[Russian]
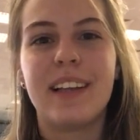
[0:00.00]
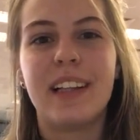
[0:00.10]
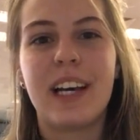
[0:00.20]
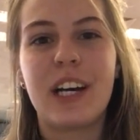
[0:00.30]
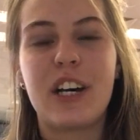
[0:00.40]

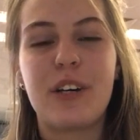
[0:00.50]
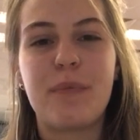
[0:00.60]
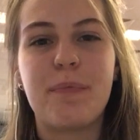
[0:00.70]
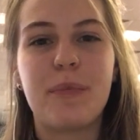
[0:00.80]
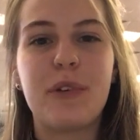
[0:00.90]
На
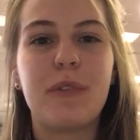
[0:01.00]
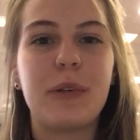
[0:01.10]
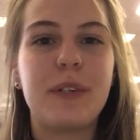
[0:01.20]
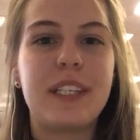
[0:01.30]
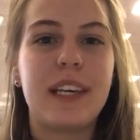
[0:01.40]
мой
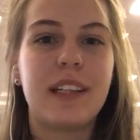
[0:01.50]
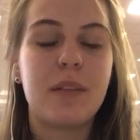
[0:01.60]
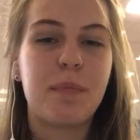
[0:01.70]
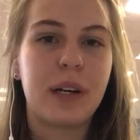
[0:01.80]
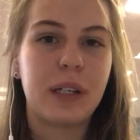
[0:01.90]
факультет
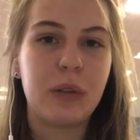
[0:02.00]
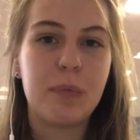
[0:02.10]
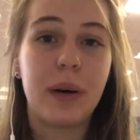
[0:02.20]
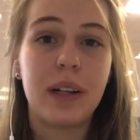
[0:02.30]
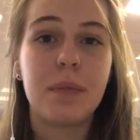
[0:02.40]
проходной
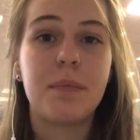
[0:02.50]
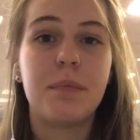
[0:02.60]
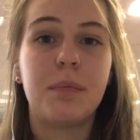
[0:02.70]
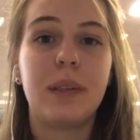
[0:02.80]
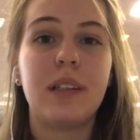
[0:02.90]
балл
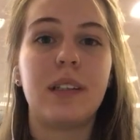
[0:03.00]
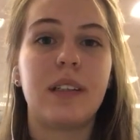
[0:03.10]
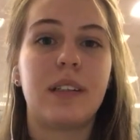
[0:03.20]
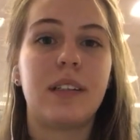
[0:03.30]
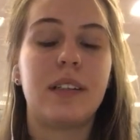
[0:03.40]
был
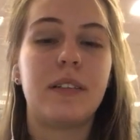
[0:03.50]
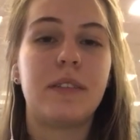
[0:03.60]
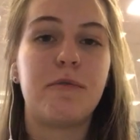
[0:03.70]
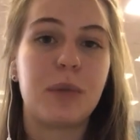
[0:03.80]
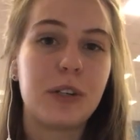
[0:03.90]

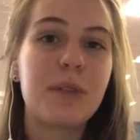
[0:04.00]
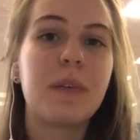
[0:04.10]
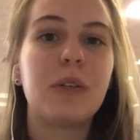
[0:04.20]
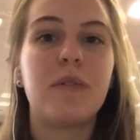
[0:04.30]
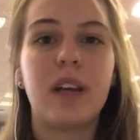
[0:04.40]
э, в прошлом
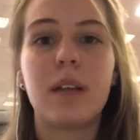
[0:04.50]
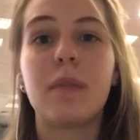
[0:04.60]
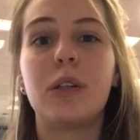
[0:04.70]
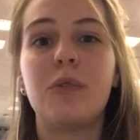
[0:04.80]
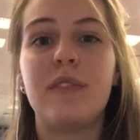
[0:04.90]
году и в этом
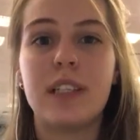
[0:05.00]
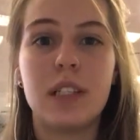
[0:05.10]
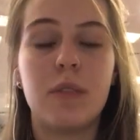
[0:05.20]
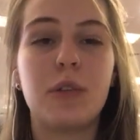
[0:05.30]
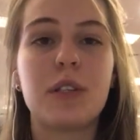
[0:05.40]
году
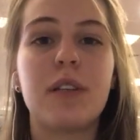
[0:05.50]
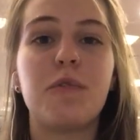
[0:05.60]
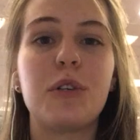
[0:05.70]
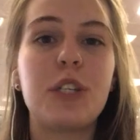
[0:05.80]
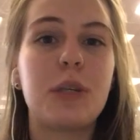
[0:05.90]

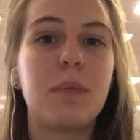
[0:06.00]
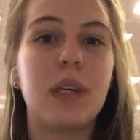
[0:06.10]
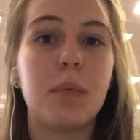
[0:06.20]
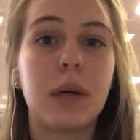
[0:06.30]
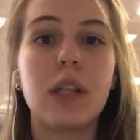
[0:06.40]
298,
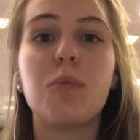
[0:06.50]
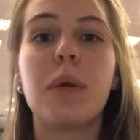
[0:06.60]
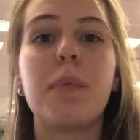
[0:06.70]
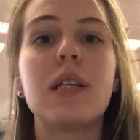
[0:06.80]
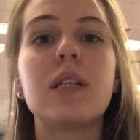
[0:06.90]
и поэтому
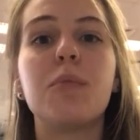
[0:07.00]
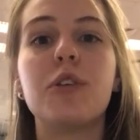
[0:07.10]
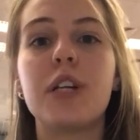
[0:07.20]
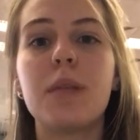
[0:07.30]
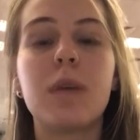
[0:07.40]
попасть на
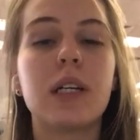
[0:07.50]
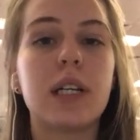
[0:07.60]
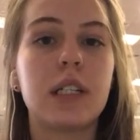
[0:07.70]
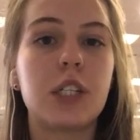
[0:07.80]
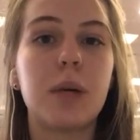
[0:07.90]
бюджет мне
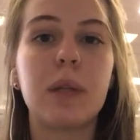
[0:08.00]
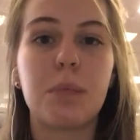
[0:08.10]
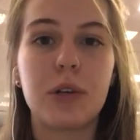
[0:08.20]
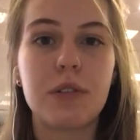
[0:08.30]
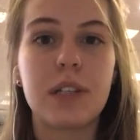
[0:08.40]
казалось чем-то
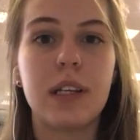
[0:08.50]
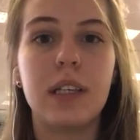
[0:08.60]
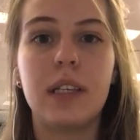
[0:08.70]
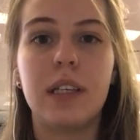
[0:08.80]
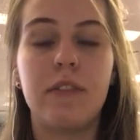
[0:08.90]
просто
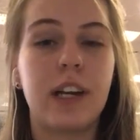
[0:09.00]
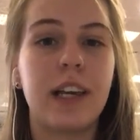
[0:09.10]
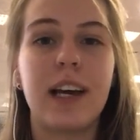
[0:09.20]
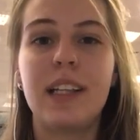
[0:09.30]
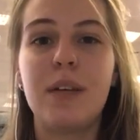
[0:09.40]

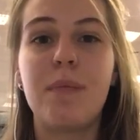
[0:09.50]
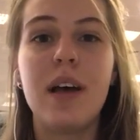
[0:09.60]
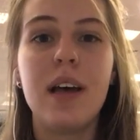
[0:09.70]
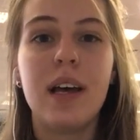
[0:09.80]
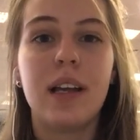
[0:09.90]
невероятным,
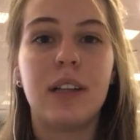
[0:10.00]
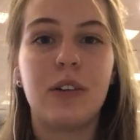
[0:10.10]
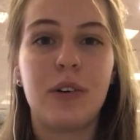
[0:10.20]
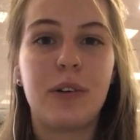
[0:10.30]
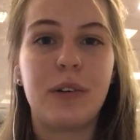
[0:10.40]

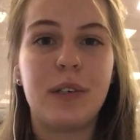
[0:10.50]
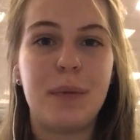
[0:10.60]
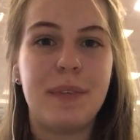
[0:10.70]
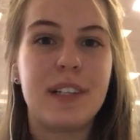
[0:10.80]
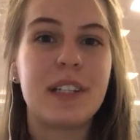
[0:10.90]
но
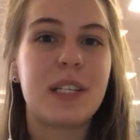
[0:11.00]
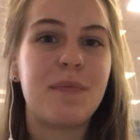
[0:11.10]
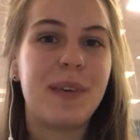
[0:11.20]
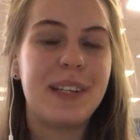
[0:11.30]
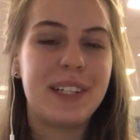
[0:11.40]
репетиторская
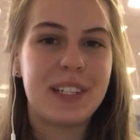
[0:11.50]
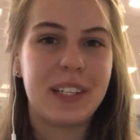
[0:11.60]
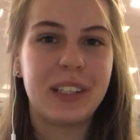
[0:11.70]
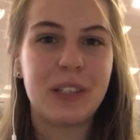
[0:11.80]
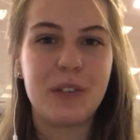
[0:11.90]
империя
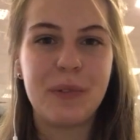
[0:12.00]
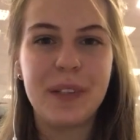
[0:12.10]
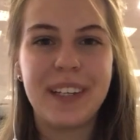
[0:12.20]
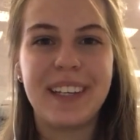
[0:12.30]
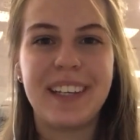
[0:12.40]
сделала
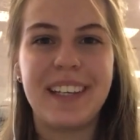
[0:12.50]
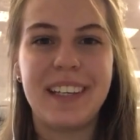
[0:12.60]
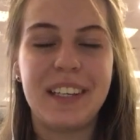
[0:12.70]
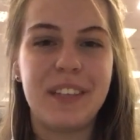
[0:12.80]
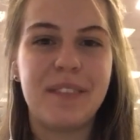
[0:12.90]
чудо,
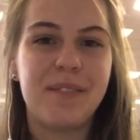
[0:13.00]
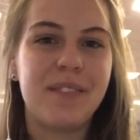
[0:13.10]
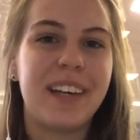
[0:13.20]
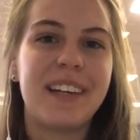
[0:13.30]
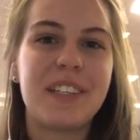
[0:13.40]
и
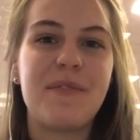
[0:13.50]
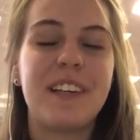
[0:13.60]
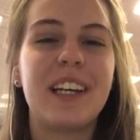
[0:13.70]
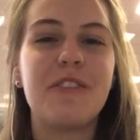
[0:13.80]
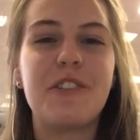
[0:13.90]
да,
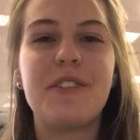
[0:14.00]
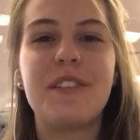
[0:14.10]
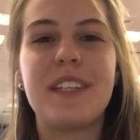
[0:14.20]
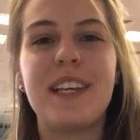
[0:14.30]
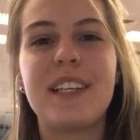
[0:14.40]
теперь я учусь
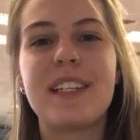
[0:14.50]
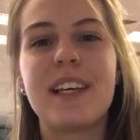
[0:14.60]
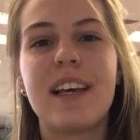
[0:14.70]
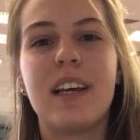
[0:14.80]
здесь.